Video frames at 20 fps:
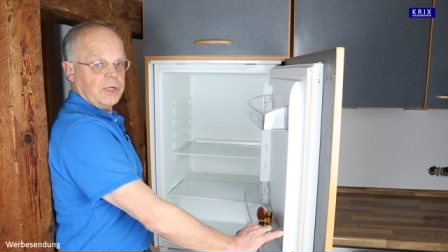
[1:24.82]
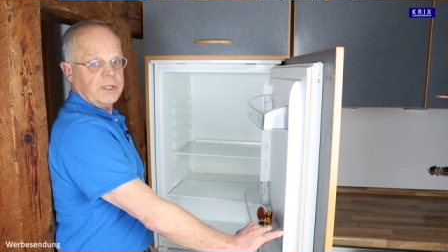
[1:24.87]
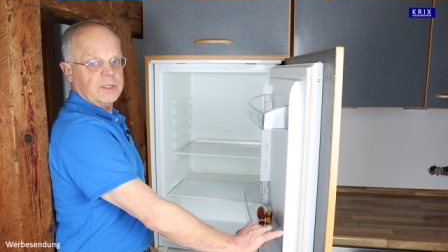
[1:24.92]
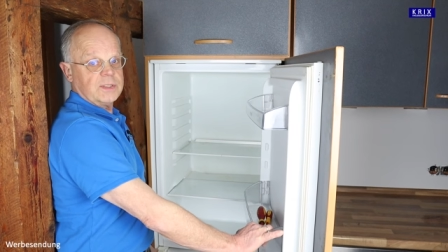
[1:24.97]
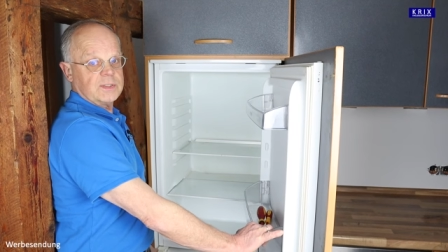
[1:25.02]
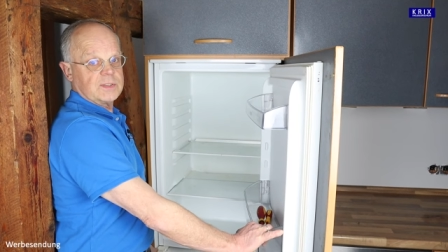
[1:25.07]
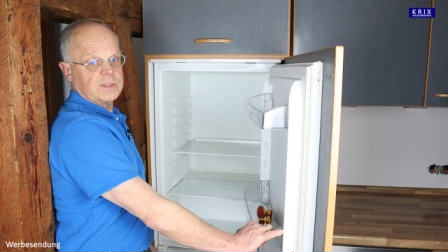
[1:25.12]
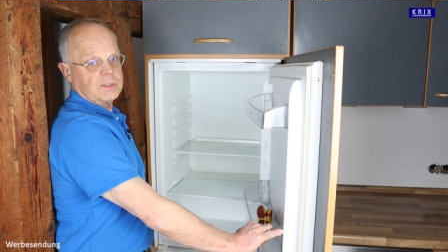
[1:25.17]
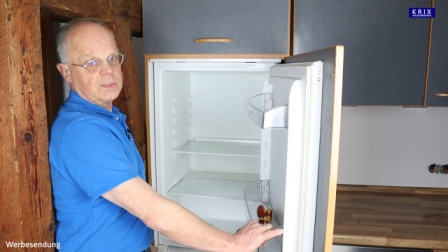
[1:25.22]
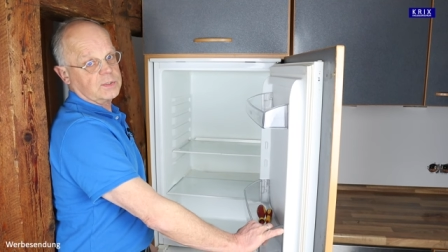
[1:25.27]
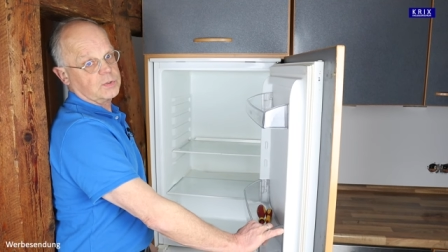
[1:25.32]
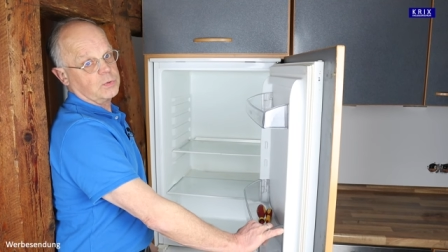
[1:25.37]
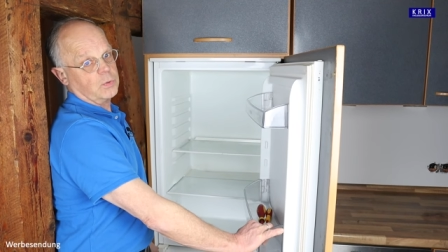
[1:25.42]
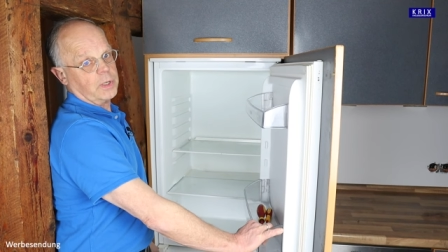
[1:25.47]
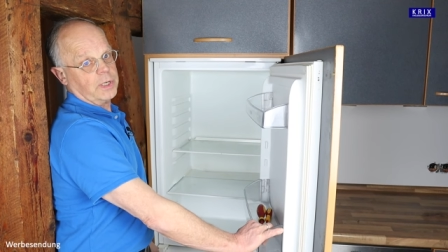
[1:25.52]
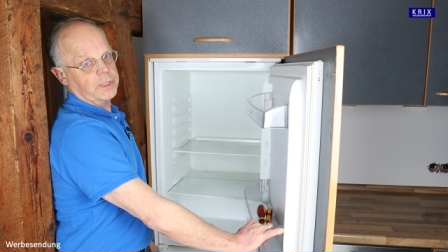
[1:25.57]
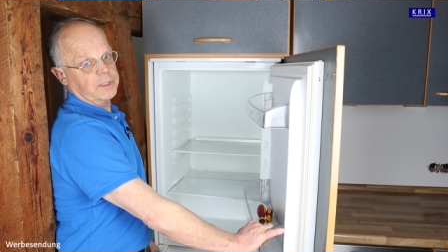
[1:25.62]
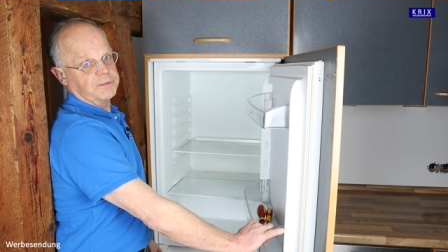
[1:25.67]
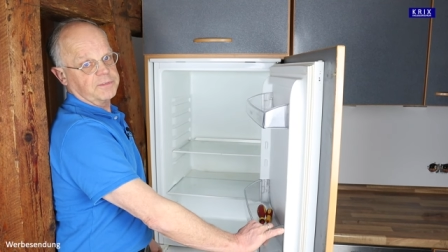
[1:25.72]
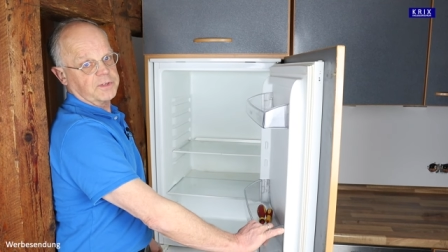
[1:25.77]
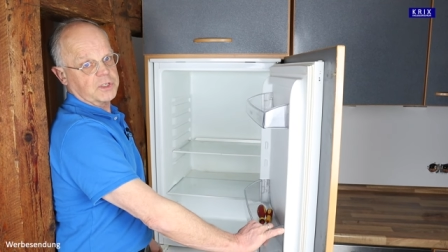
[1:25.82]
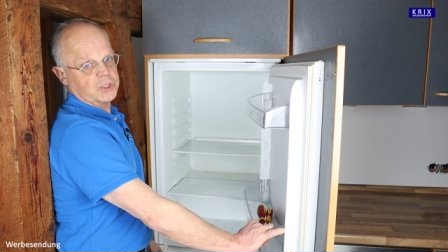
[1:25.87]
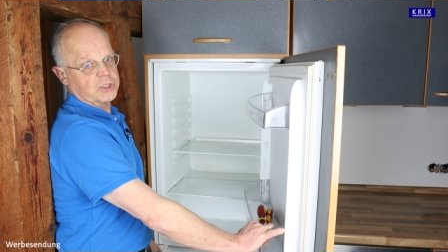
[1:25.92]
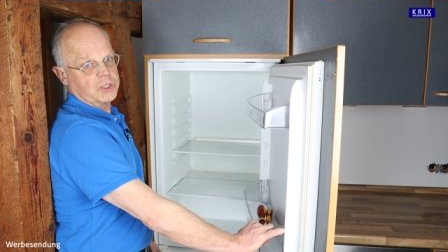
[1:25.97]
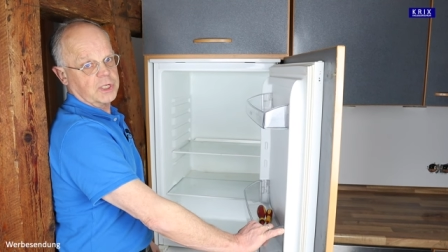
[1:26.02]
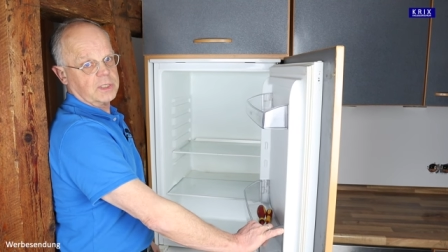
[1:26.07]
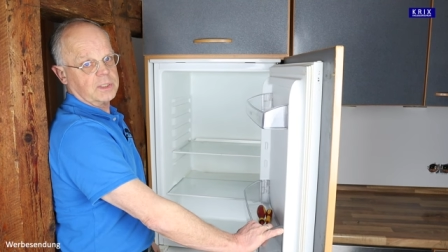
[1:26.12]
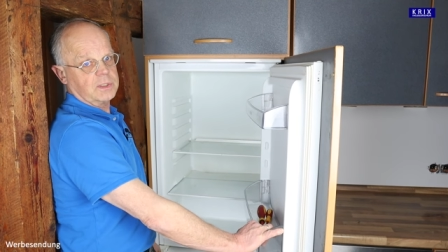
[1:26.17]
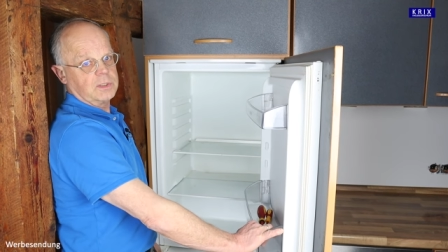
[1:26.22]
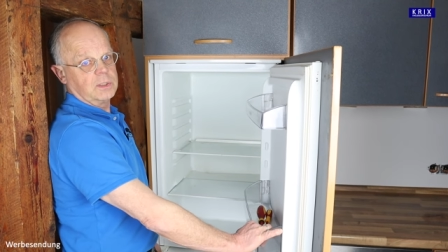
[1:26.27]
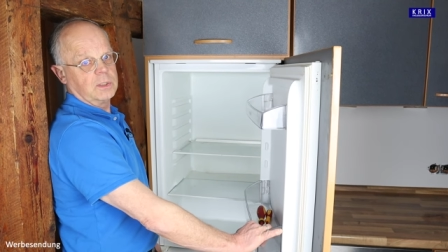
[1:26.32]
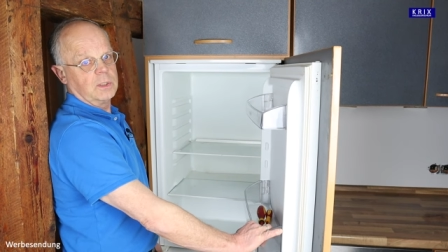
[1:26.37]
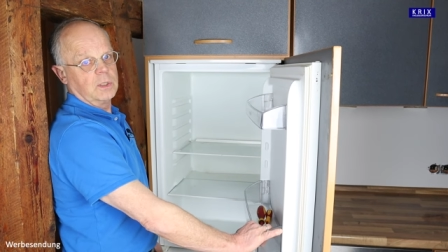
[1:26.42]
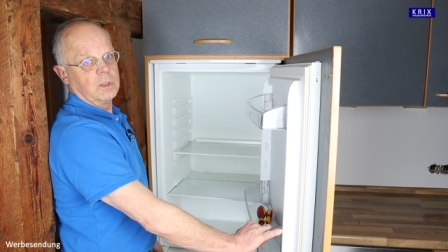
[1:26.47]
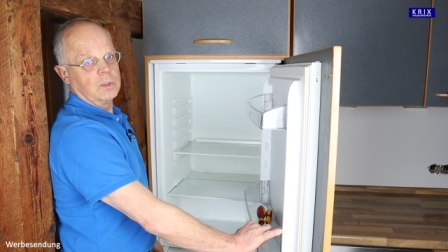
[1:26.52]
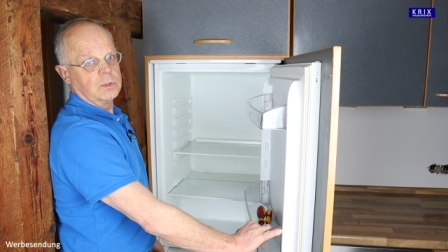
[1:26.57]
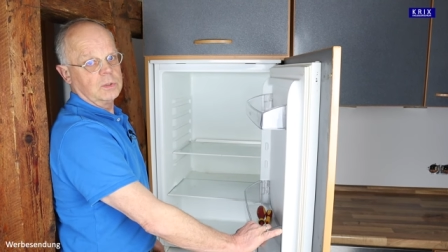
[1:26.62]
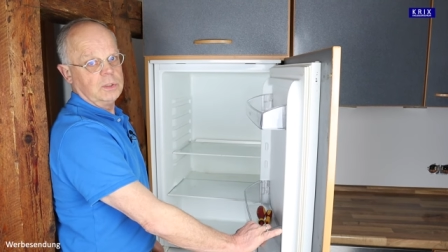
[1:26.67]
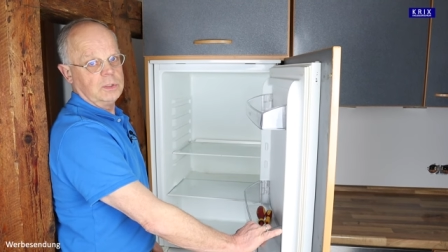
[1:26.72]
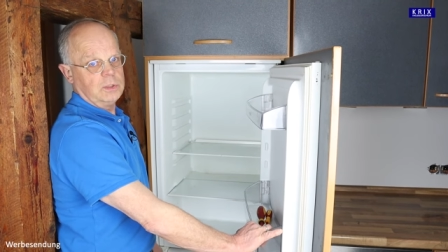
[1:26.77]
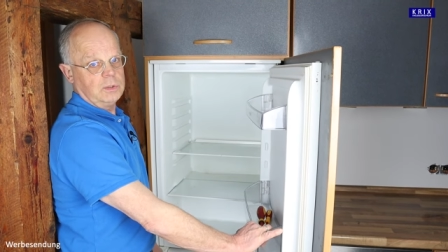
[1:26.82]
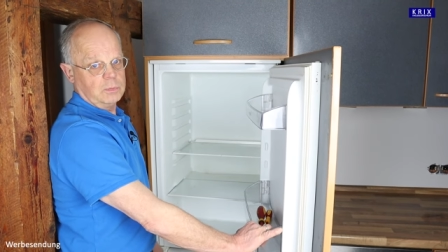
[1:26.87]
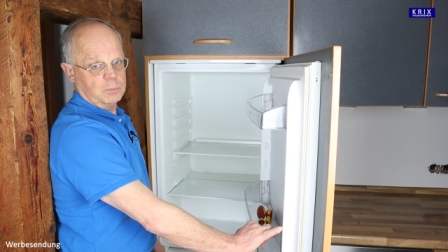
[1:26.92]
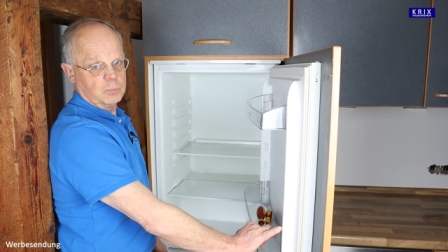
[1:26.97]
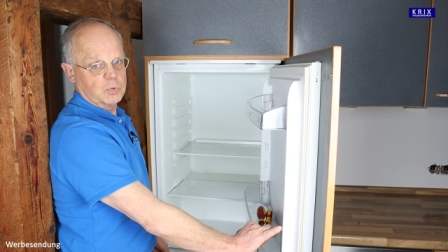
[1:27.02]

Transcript: links ist noch eine versteckt, die